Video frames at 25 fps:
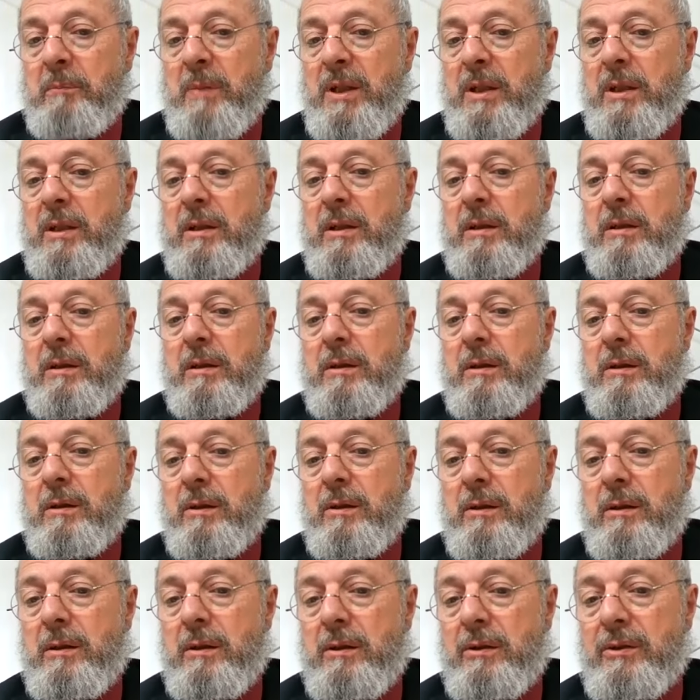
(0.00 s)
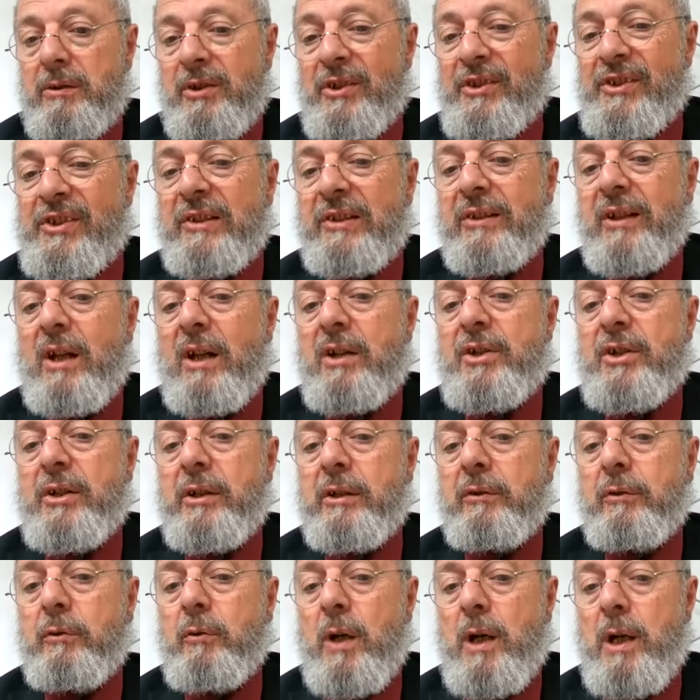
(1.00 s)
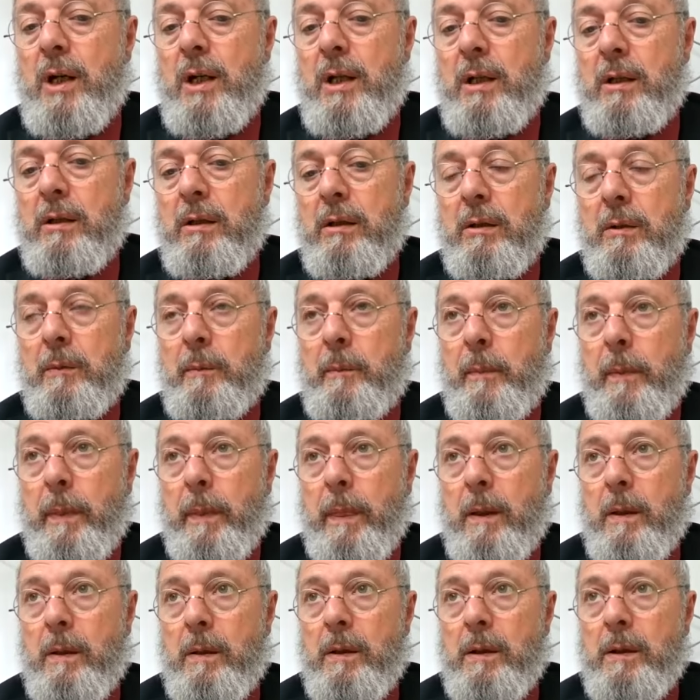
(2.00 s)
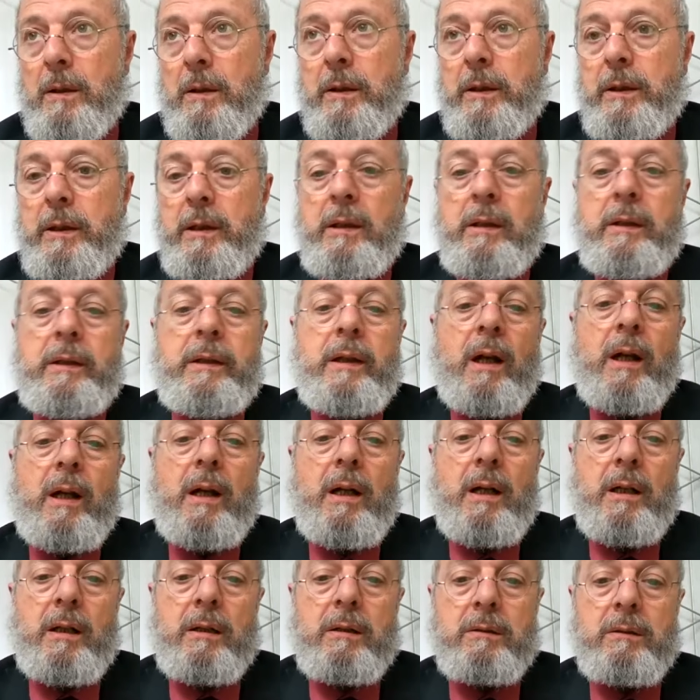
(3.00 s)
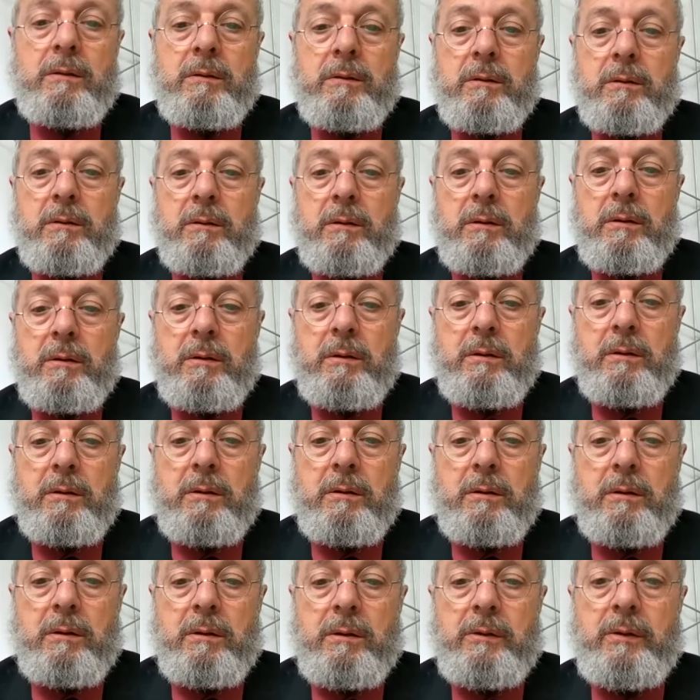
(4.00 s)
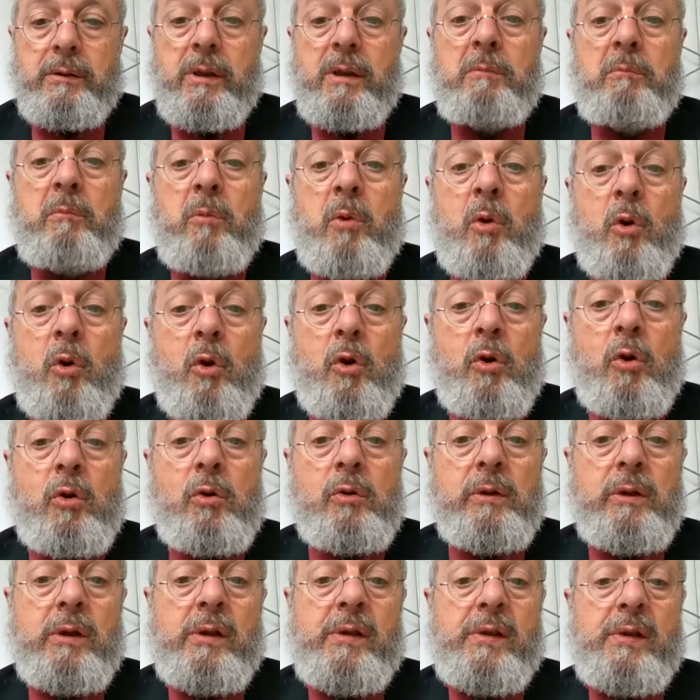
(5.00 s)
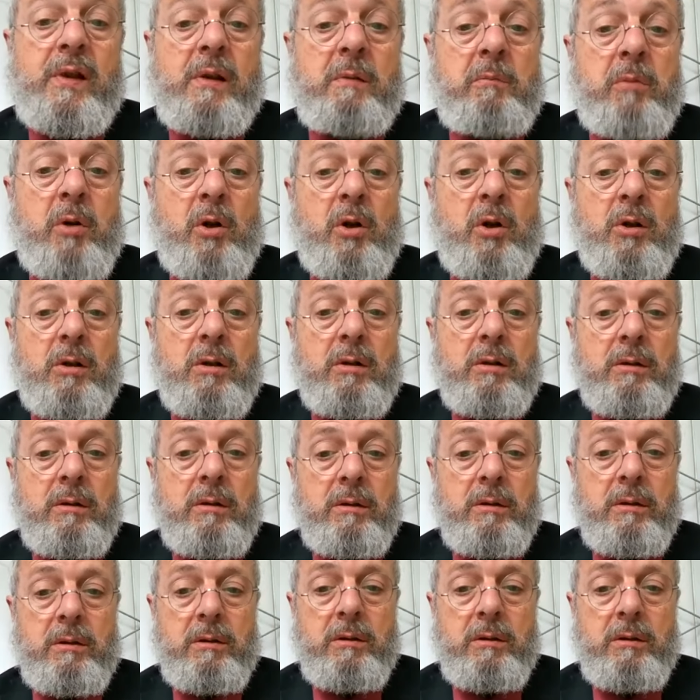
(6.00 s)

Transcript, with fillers: Mais dans cette trajectoire, il y a euh, des mots, des symboles,